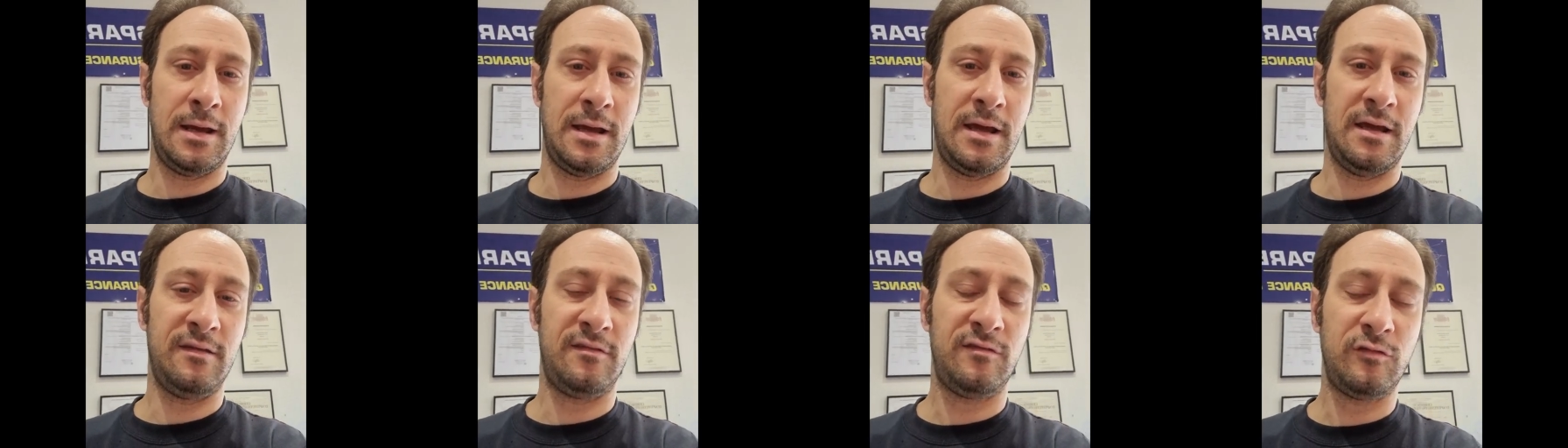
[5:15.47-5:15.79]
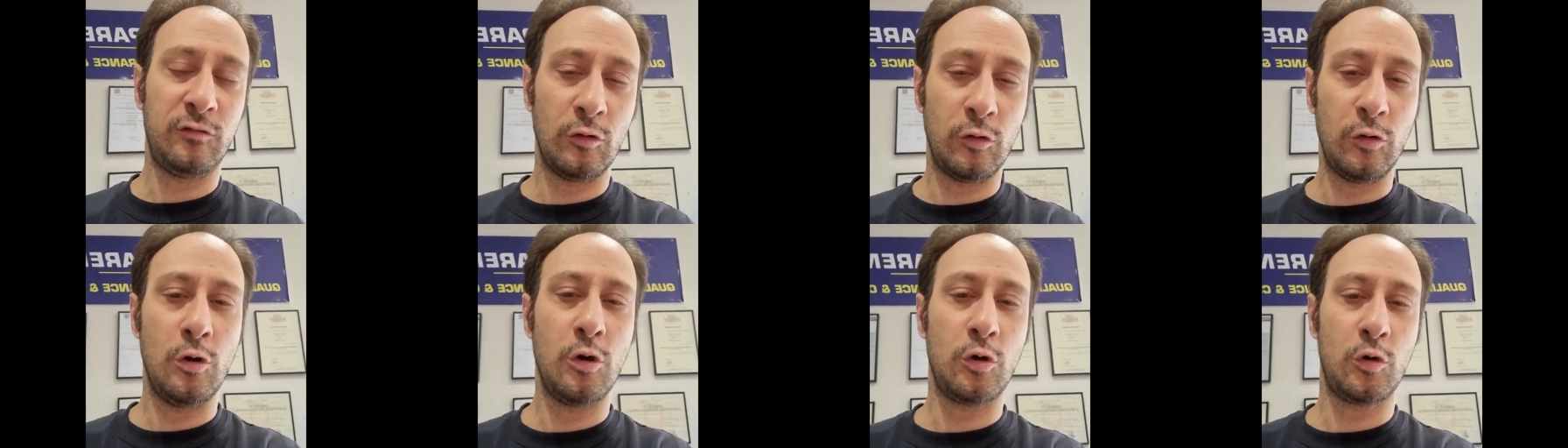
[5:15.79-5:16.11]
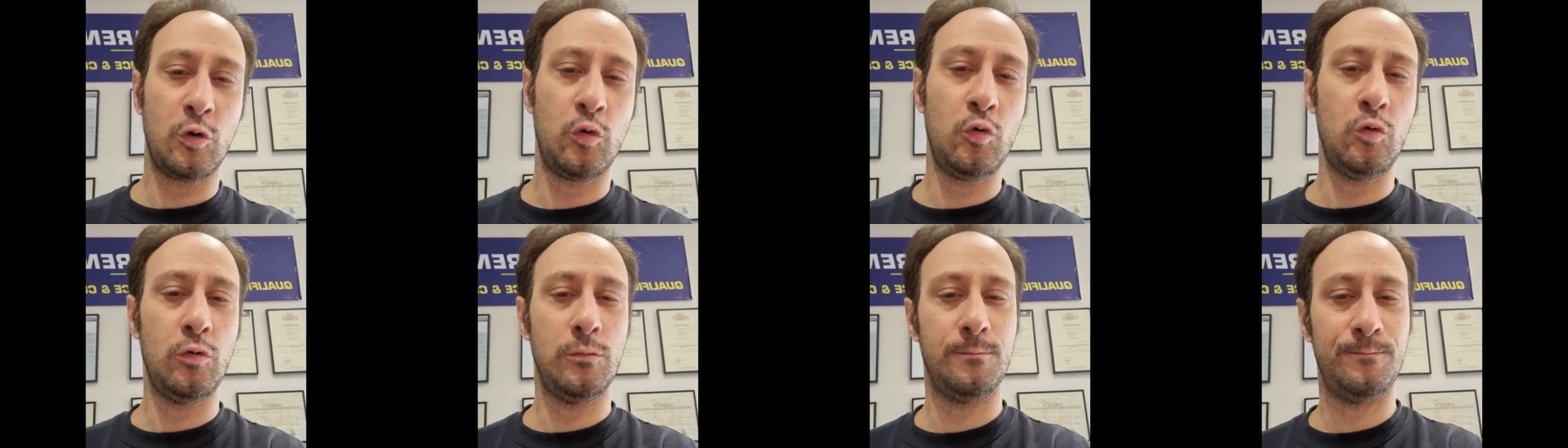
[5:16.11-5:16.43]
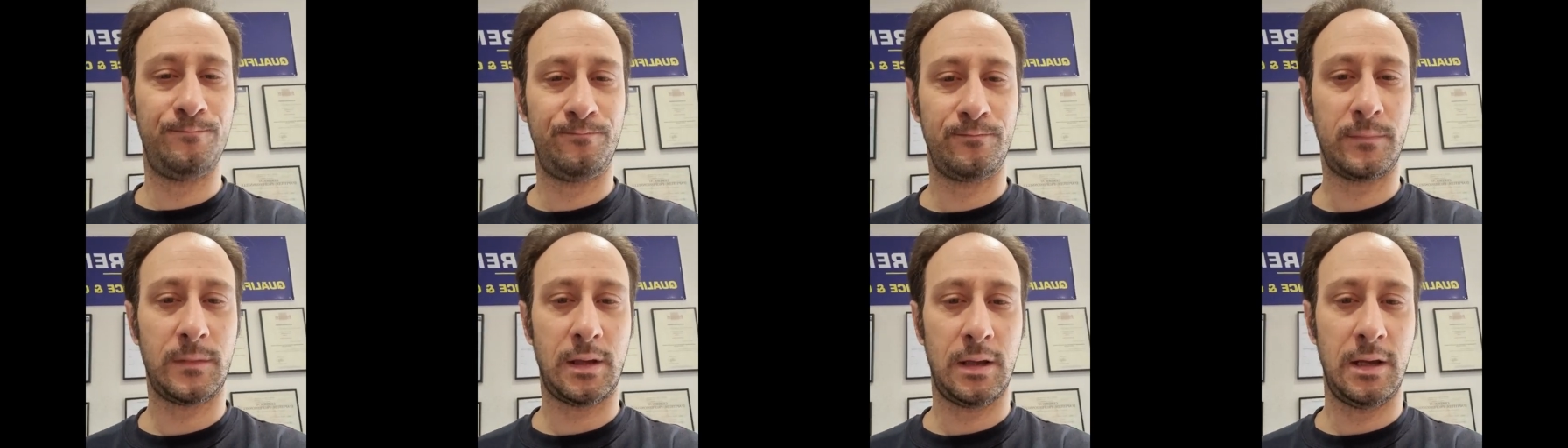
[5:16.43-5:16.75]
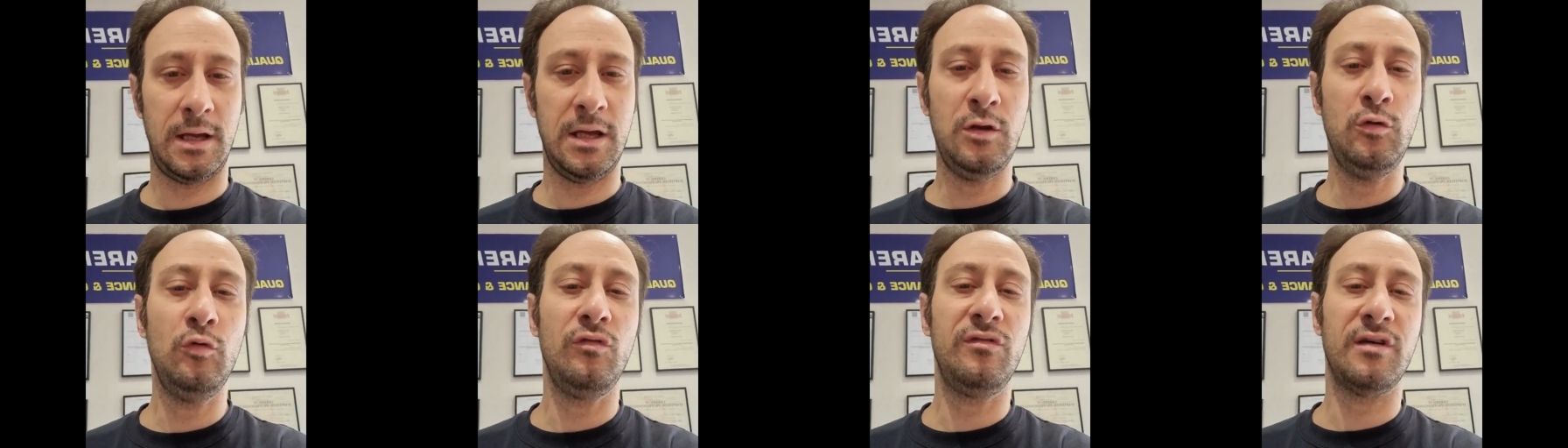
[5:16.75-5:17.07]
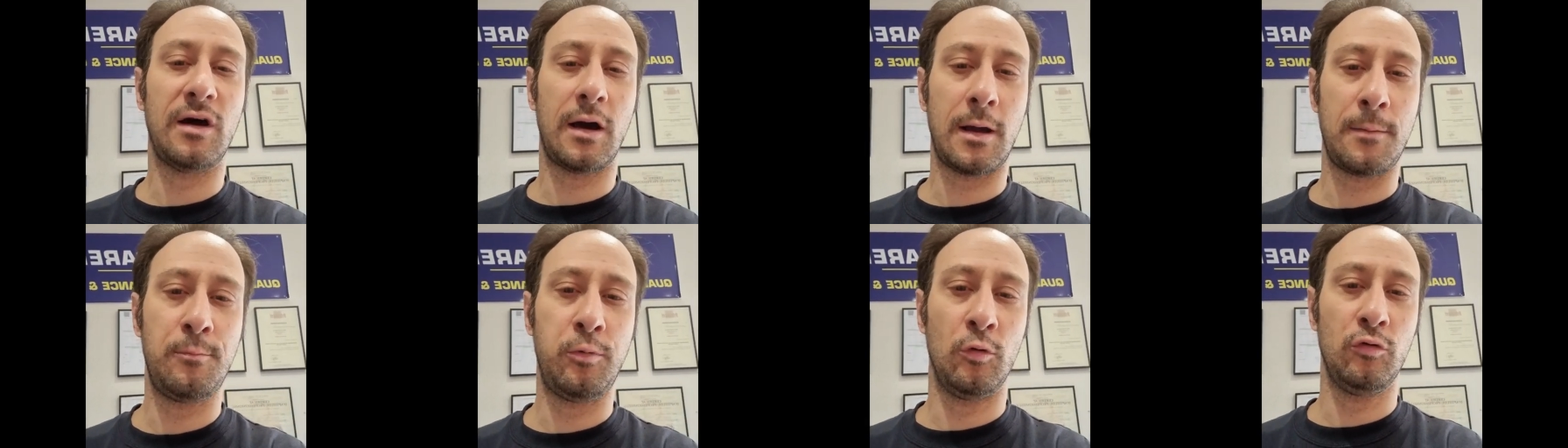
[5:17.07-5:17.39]
Et sur le coup, il nous
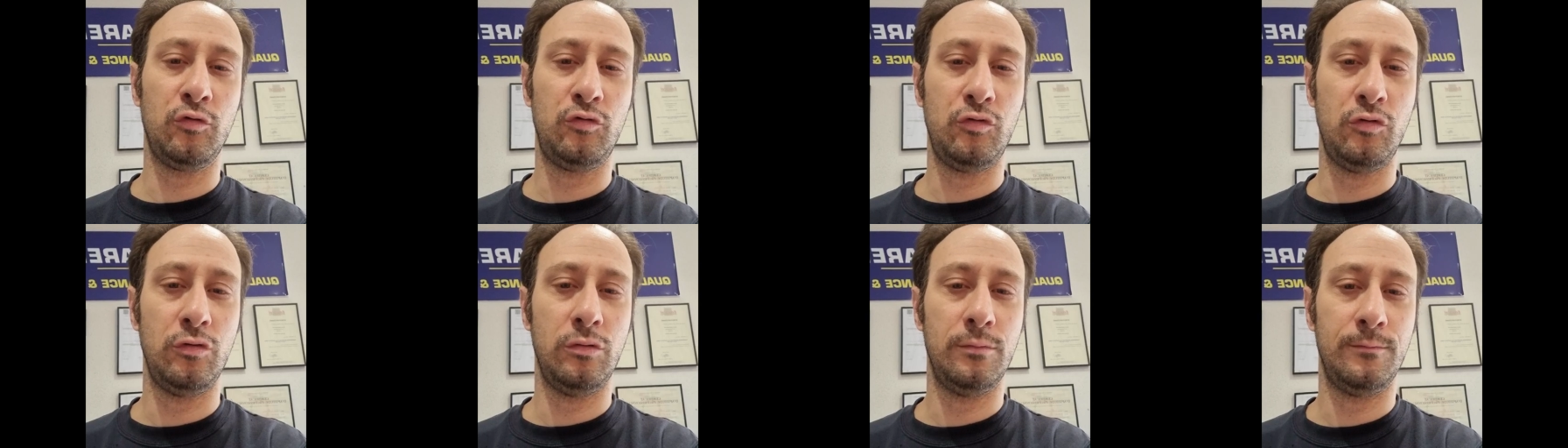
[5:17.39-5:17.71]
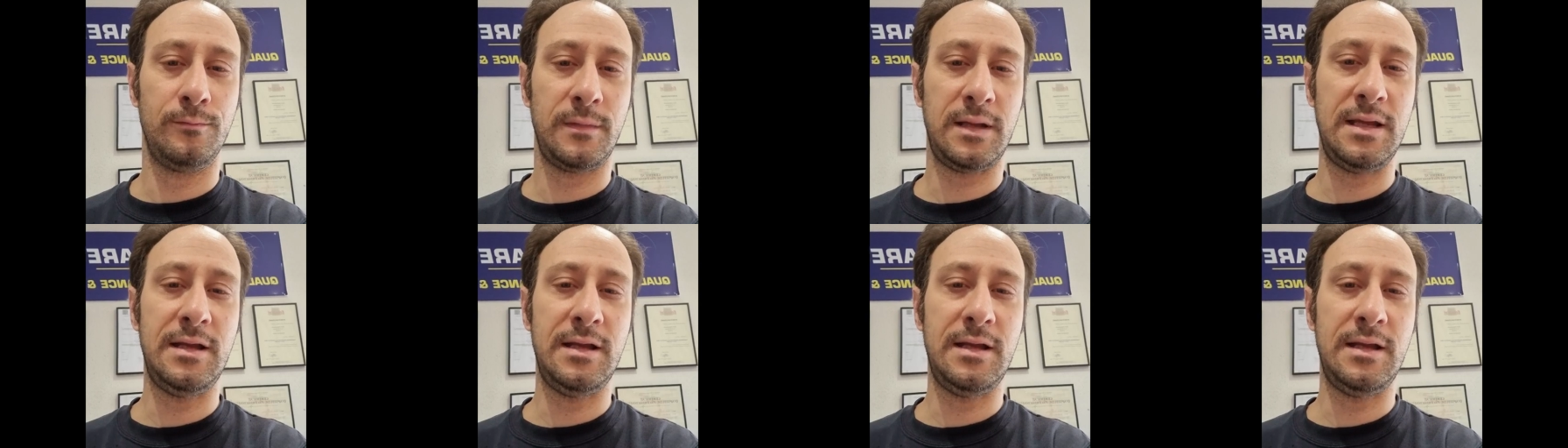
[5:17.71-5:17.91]
a répondu,